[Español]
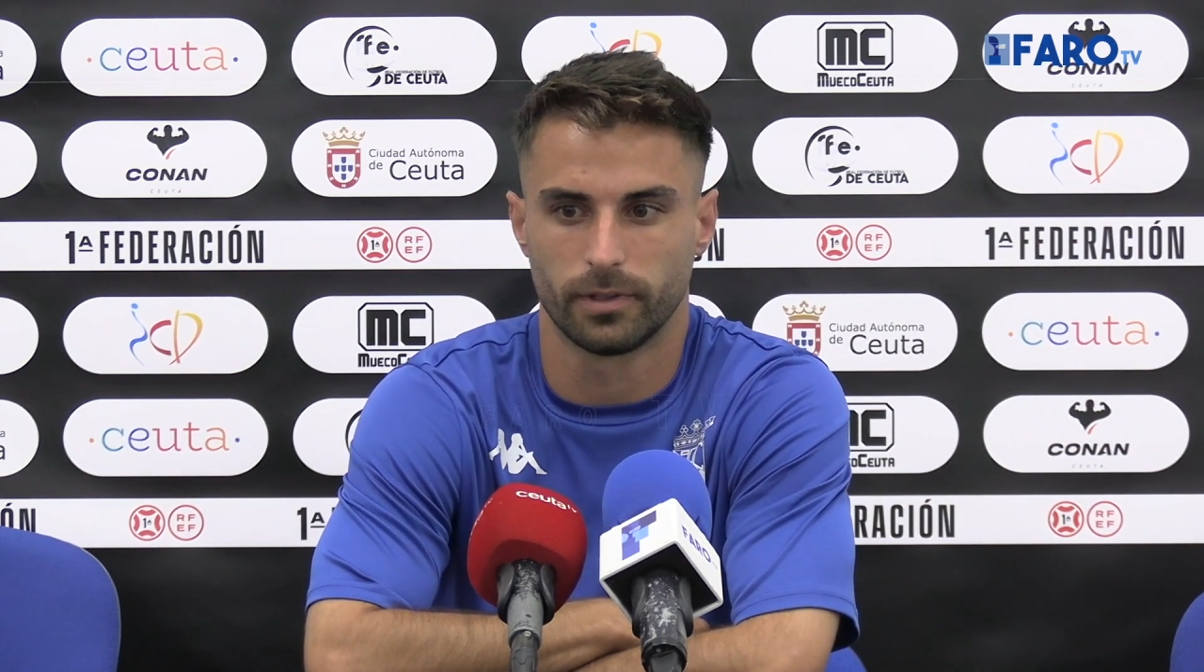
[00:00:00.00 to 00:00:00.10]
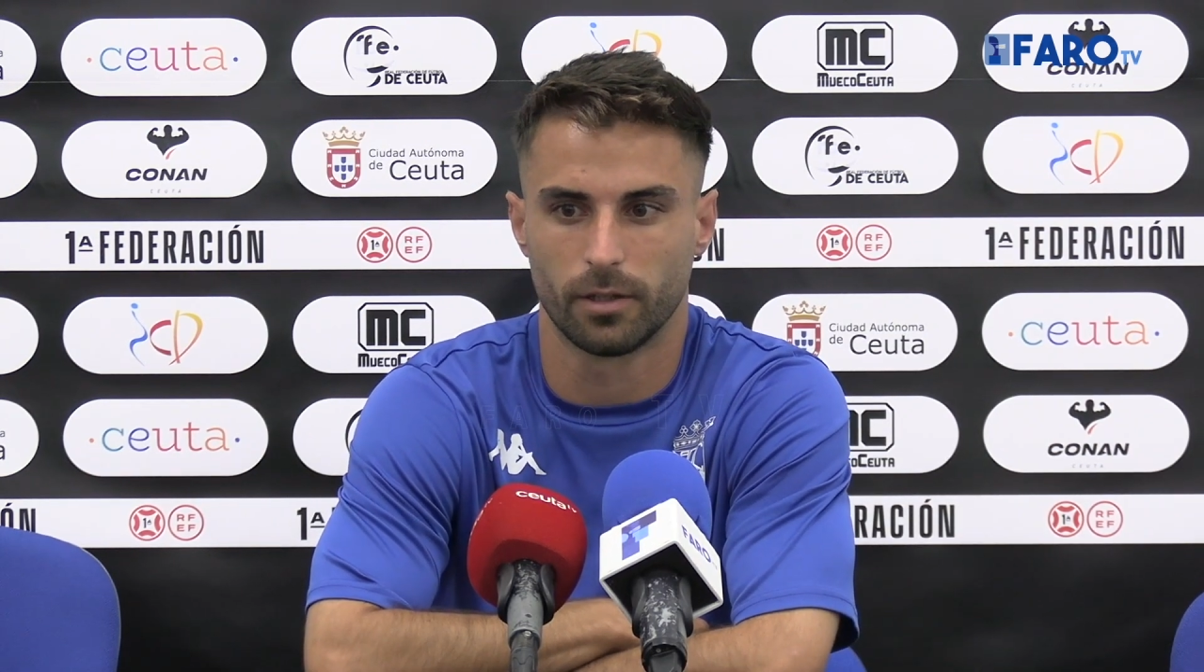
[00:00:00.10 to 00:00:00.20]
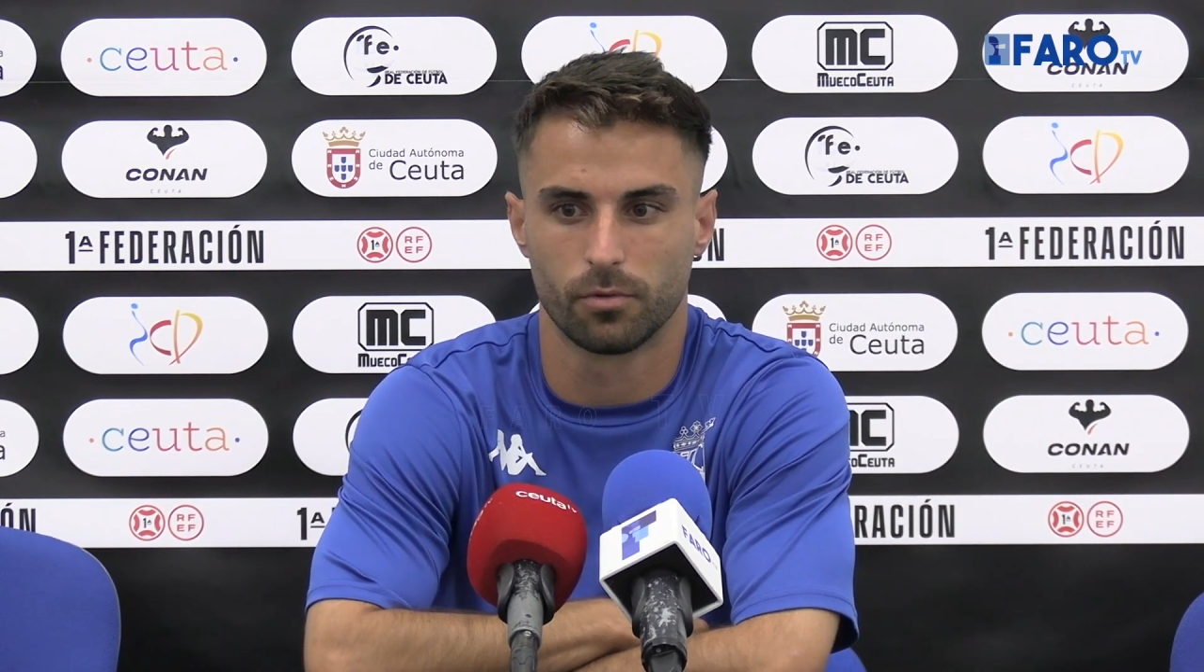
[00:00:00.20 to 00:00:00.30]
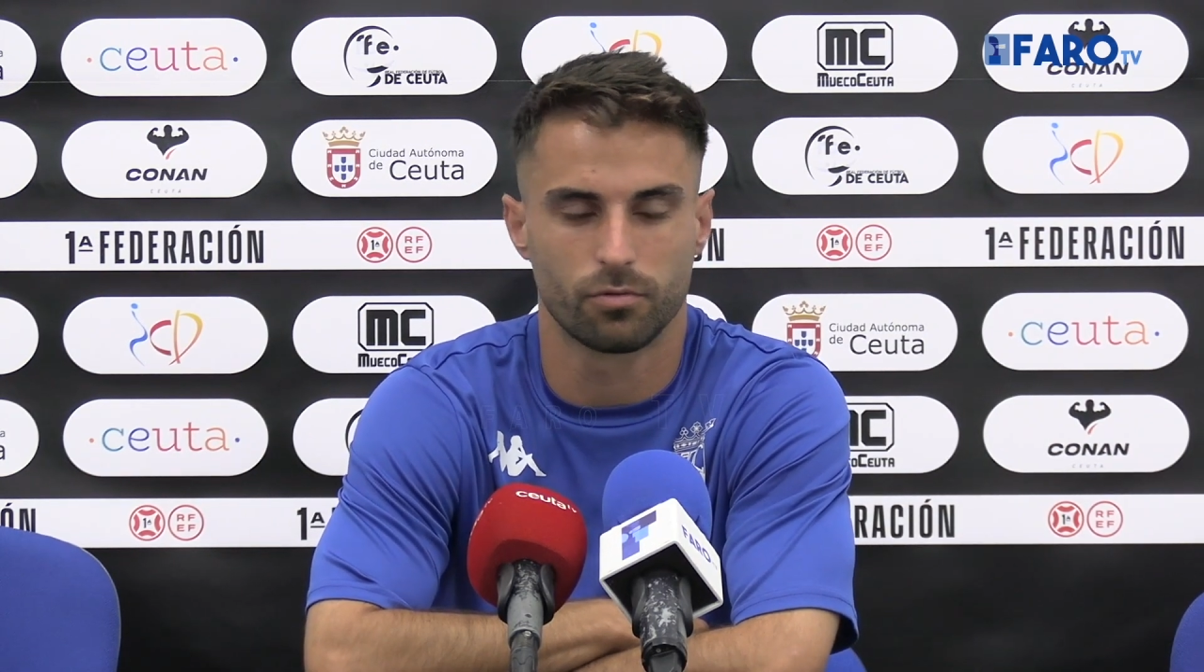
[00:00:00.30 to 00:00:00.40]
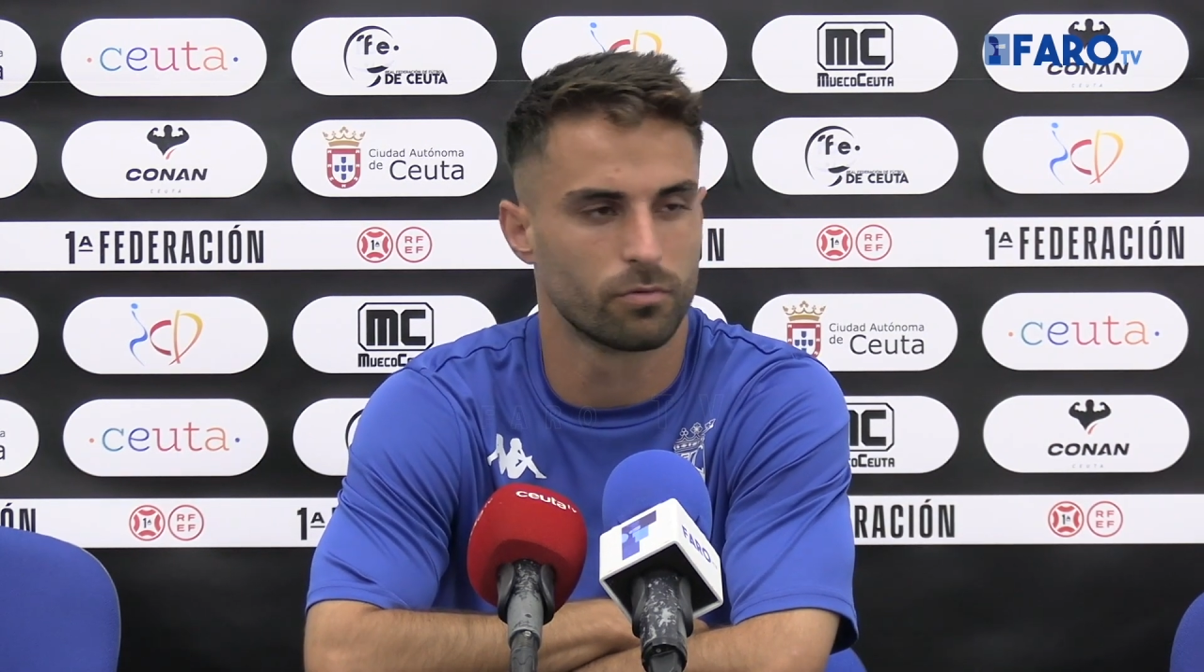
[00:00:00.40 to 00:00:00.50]

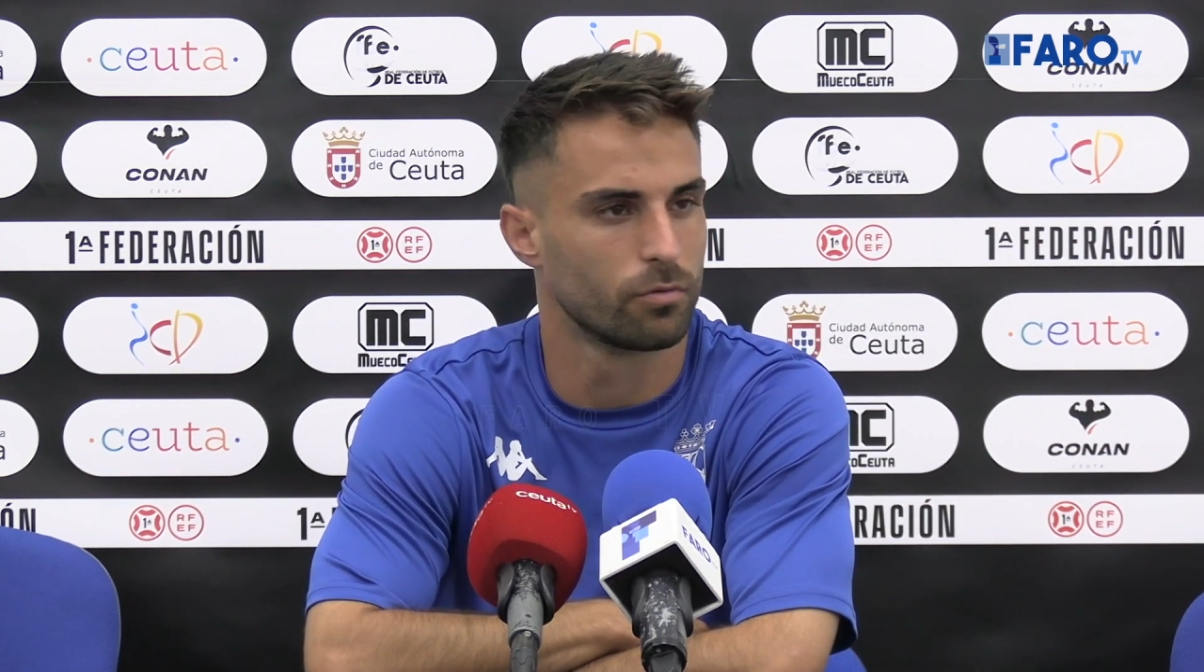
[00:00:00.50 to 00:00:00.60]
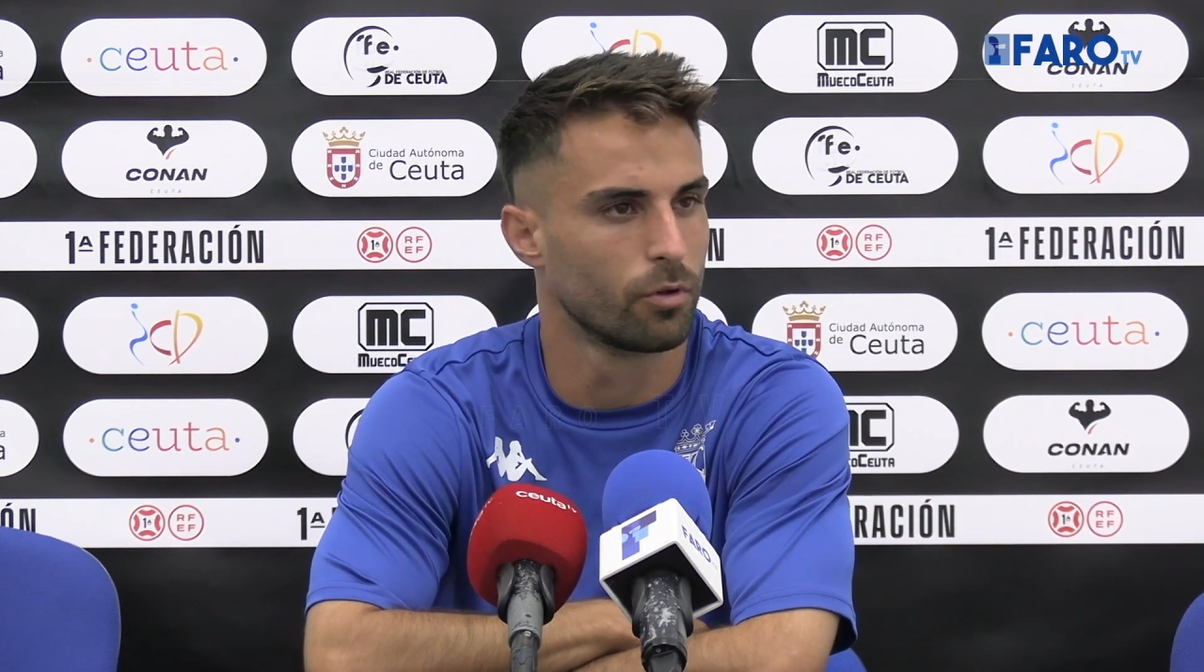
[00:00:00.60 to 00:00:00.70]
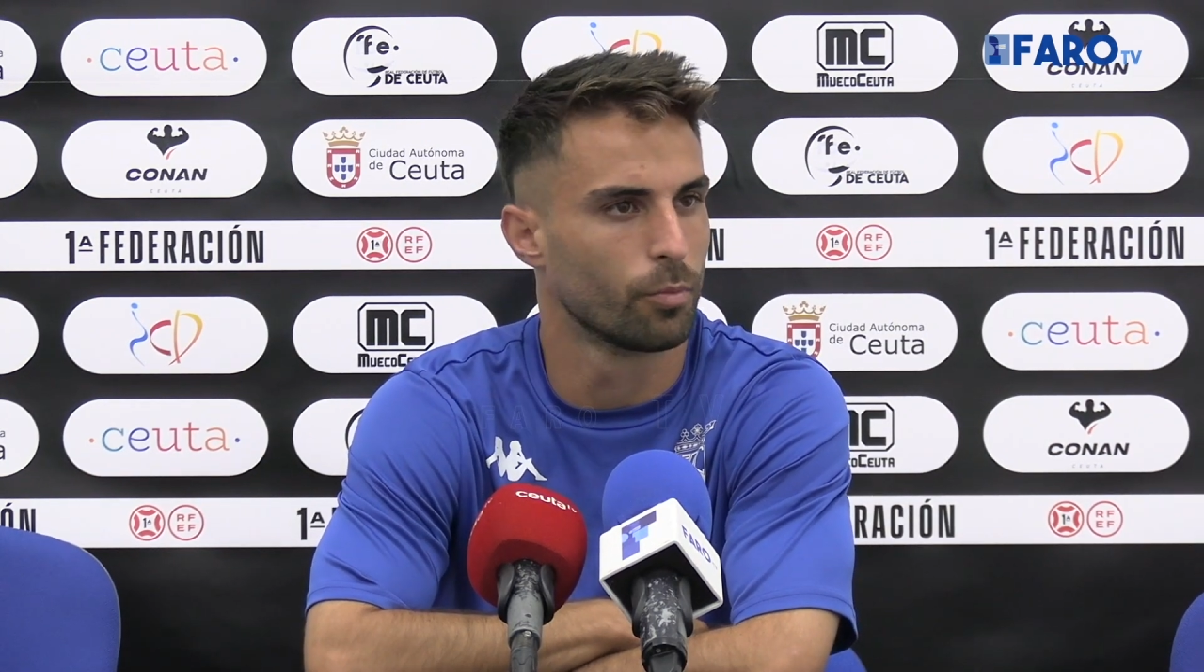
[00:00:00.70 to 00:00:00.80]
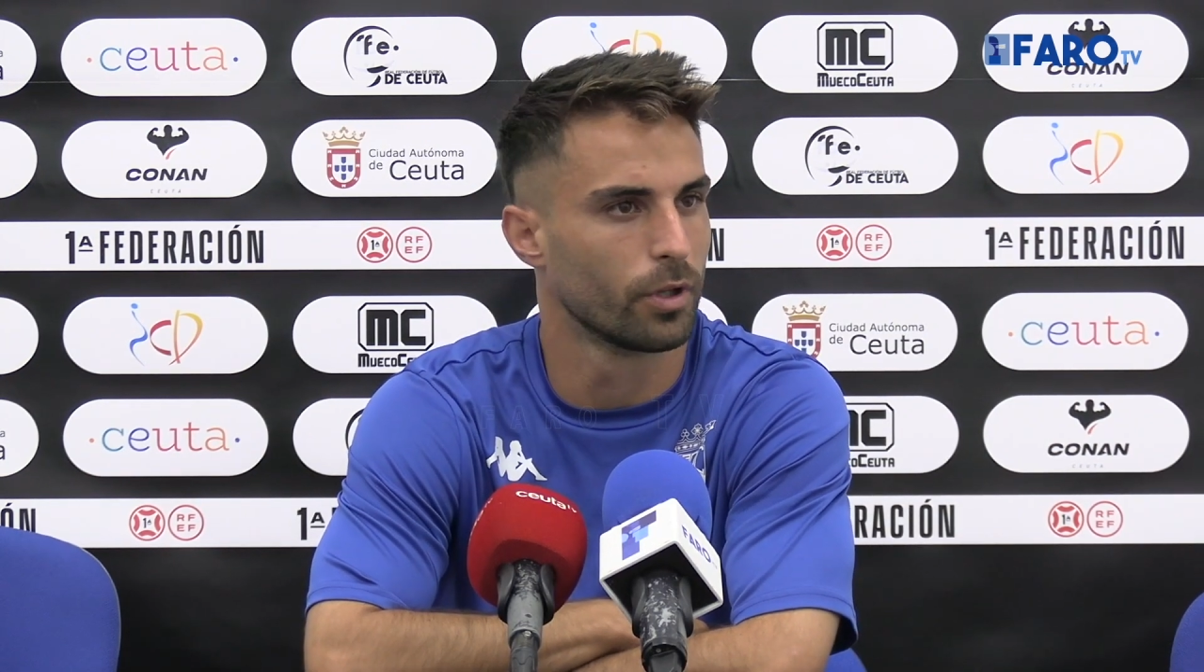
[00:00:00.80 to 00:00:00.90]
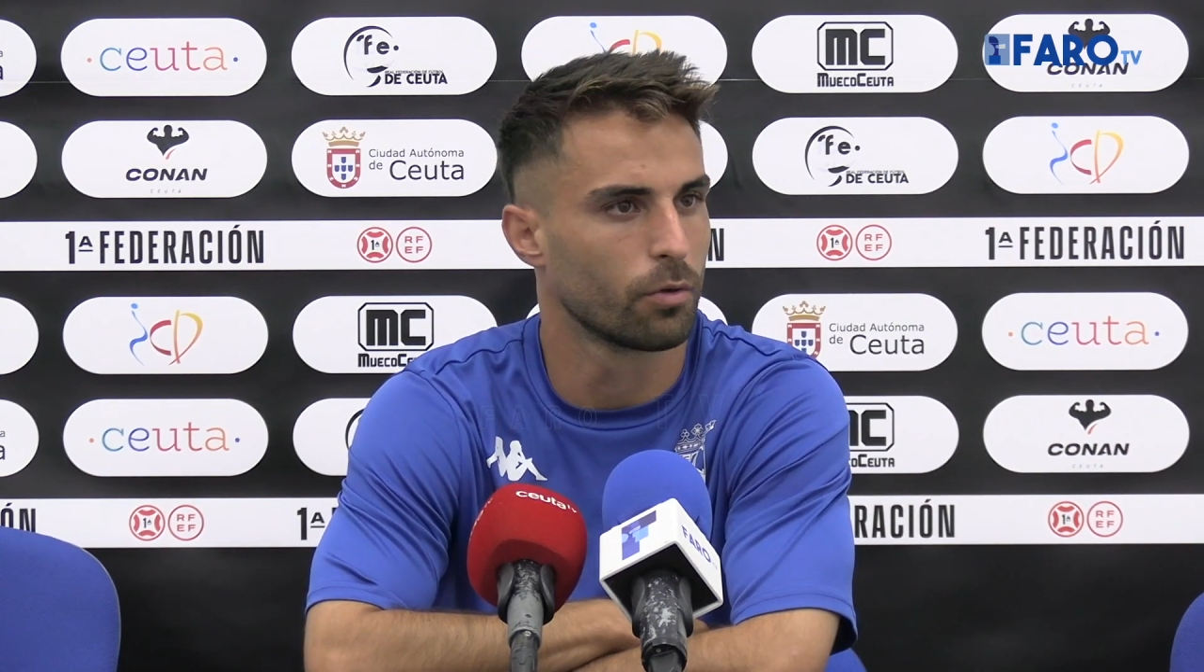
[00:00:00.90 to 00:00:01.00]
Tenemos un grupo de